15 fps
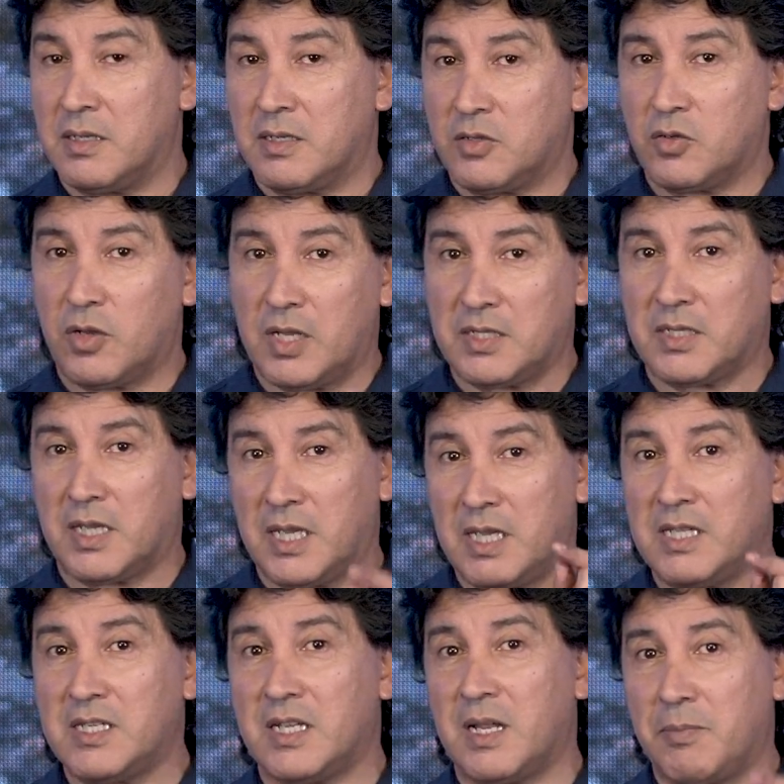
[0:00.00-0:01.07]
son las que
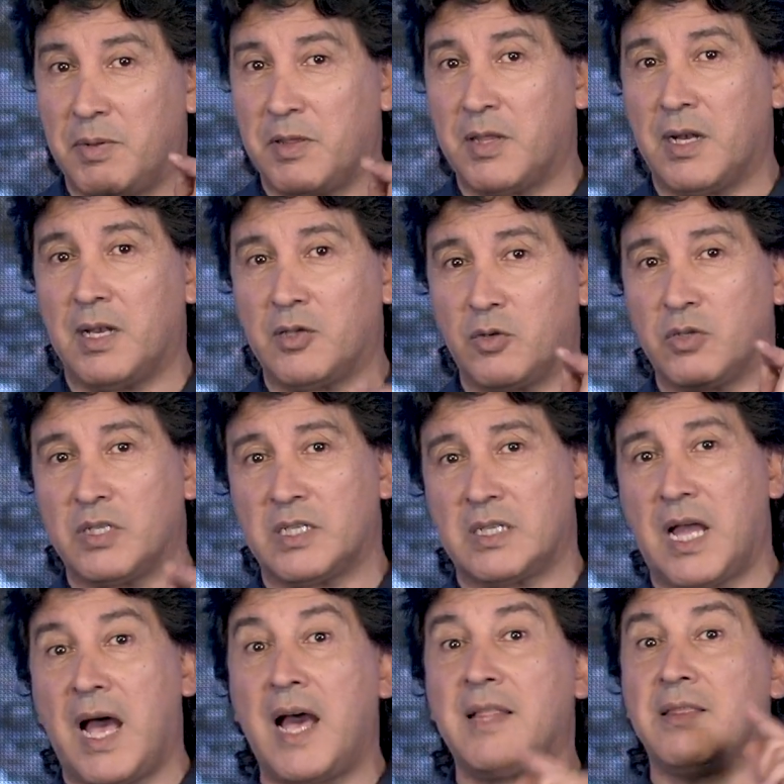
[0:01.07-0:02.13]
echan a perder las cosas
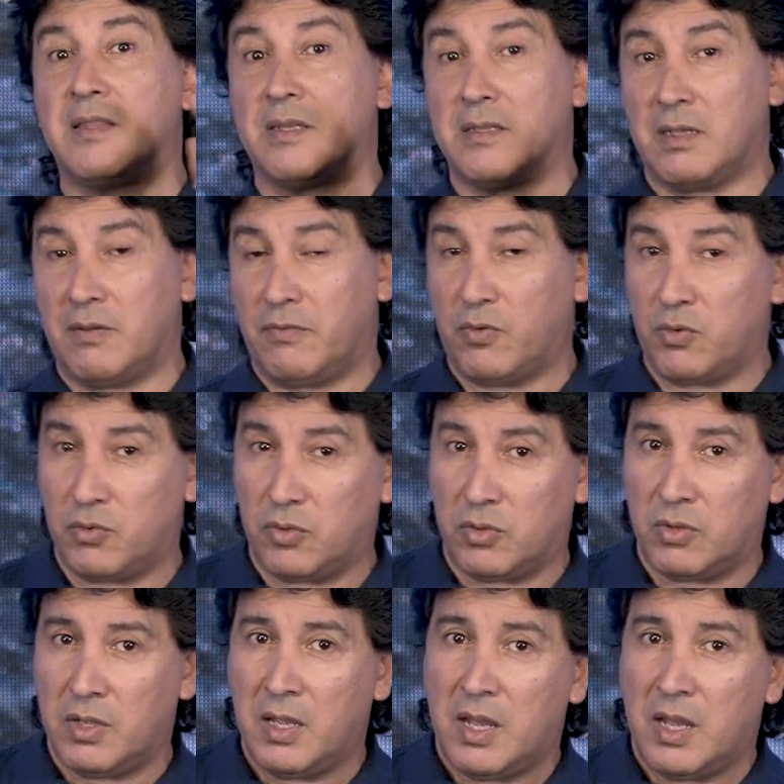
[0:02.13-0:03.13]
antes del fruto.